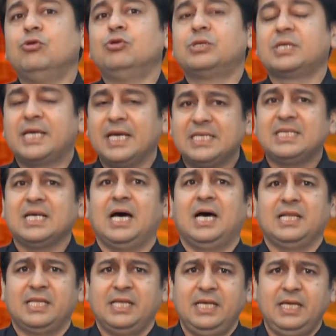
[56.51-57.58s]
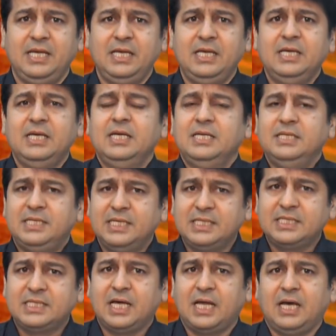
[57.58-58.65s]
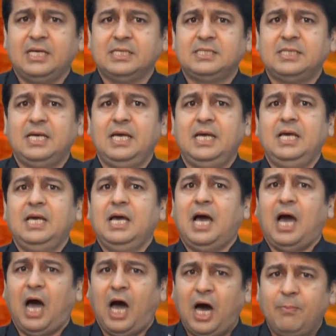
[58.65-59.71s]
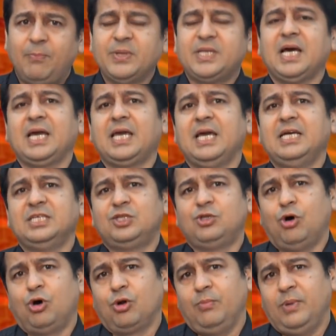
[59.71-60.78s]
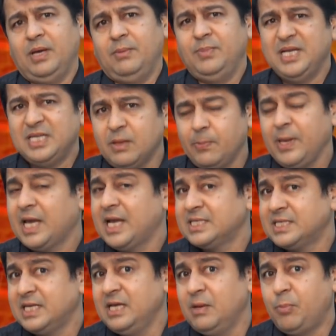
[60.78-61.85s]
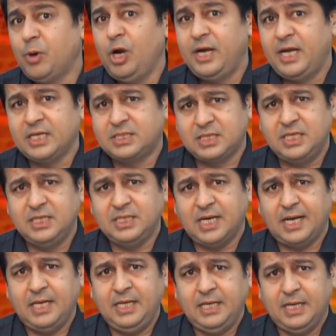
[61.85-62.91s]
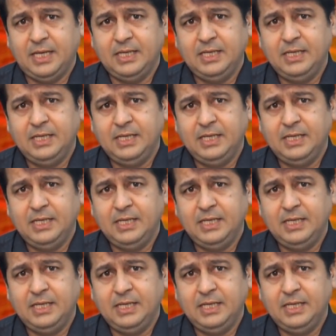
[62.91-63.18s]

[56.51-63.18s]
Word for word: उसके साथ ही जिस तरह से आपदा के इस दौर में बीजेपी के जरिए पॉलिटिक्स की जा रही है